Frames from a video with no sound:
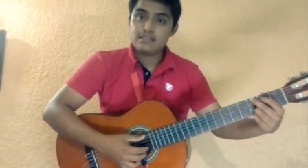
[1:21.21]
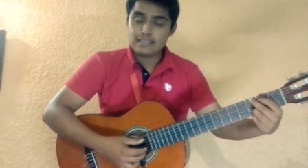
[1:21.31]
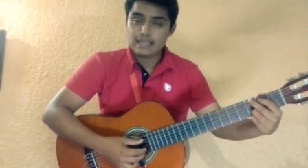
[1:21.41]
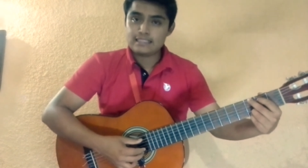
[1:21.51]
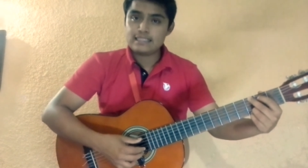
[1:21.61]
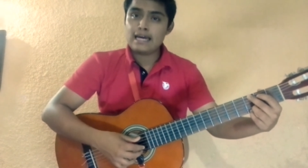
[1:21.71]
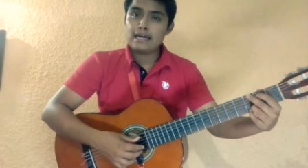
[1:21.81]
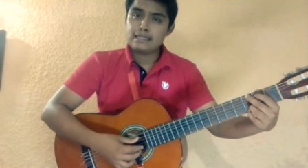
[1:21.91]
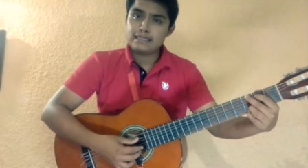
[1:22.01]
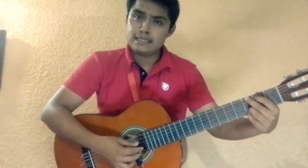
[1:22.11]

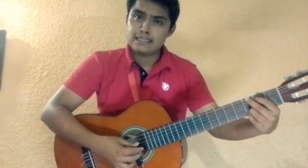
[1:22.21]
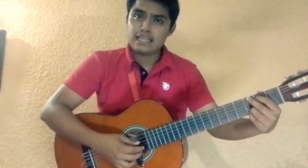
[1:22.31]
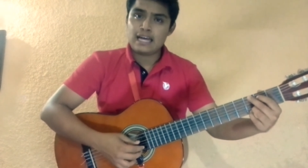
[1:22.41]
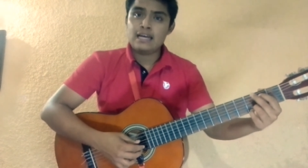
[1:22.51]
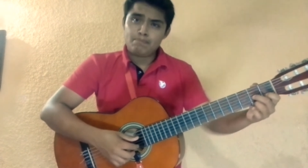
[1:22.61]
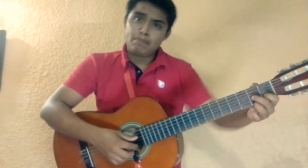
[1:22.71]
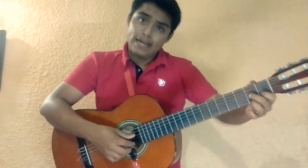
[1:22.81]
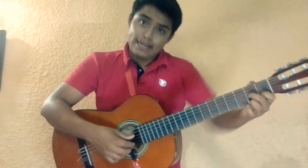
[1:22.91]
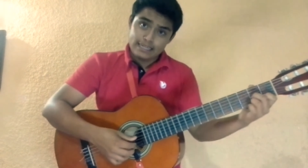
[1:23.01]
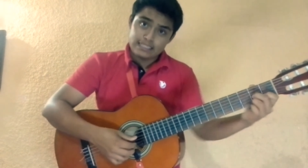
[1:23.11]
Sexta, quinta.
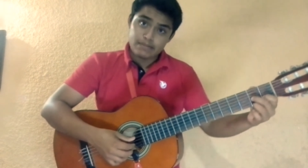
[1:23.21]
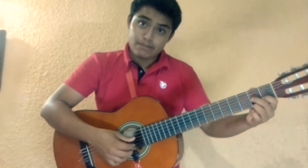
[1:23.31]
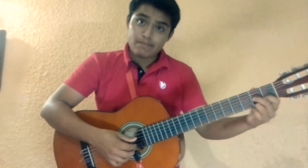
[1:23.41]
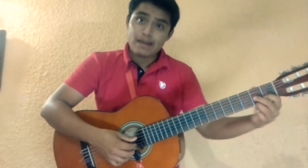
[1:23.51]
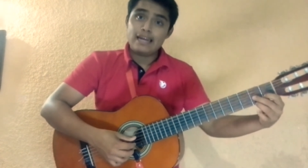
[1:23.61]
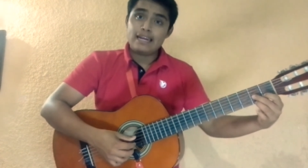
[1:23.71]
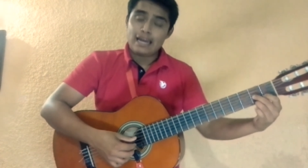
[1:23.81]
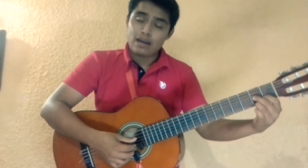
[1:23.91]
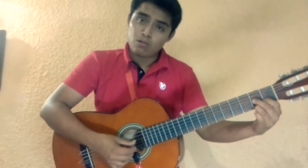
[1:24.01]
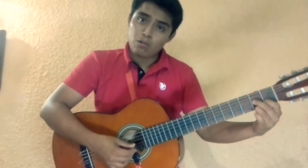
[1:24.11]
Para el re séptima,
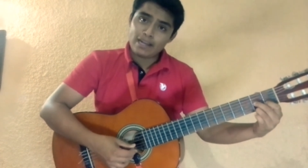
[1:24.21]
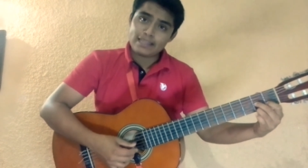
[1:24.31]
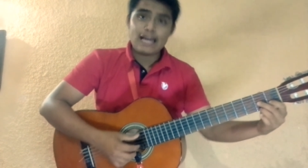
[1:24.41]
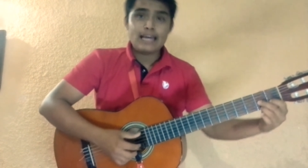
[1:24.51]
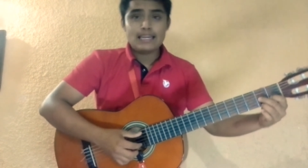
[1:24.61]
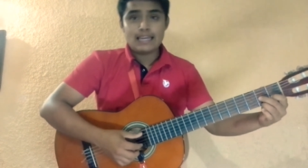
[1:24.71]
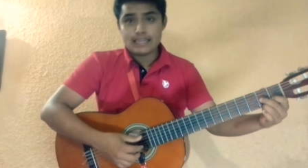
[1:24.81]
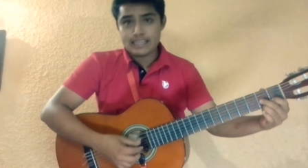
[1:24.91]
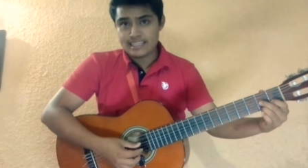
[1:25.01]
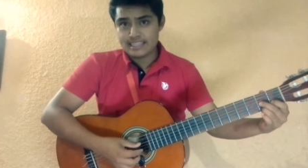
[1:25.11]
la cuarta y
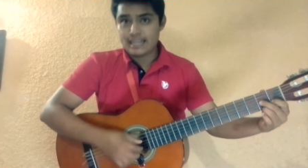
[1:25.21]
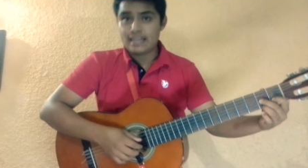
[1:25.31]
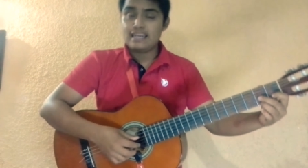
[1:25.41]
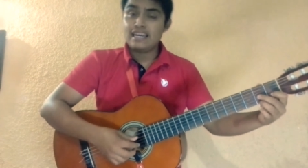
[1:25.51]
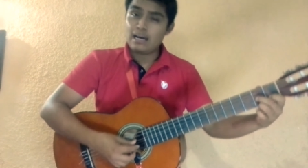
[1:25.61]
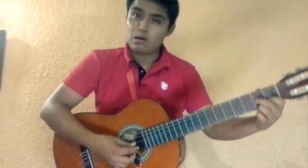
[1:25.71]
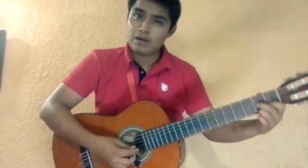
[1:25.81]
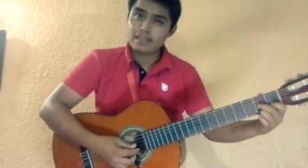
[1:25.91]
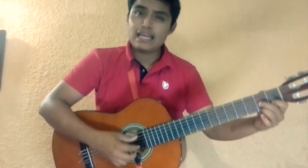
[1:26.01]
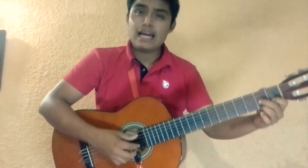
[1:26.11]
la quinta. La
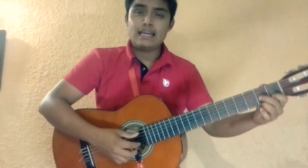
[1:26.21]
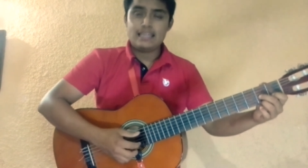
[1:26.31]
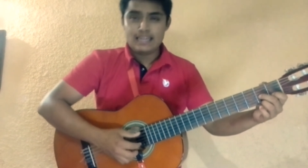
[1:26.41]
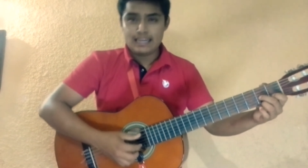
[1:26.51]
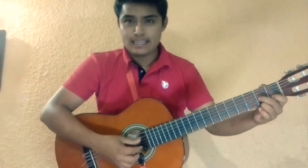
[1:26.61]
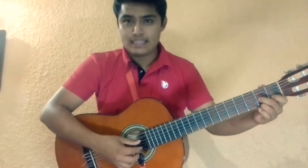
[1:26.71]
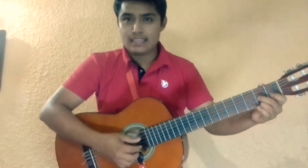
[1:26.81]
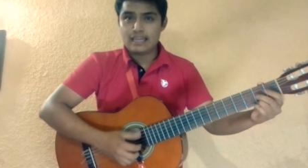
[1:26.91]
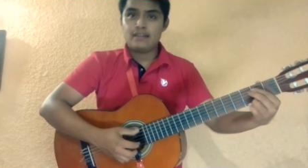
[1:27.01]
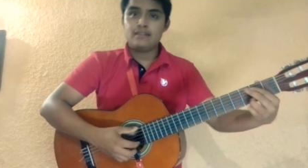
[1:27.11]
cuarta y la
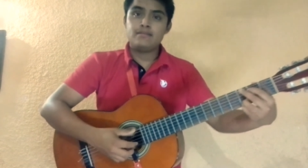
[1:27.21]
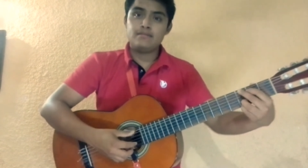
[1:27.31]
quinta.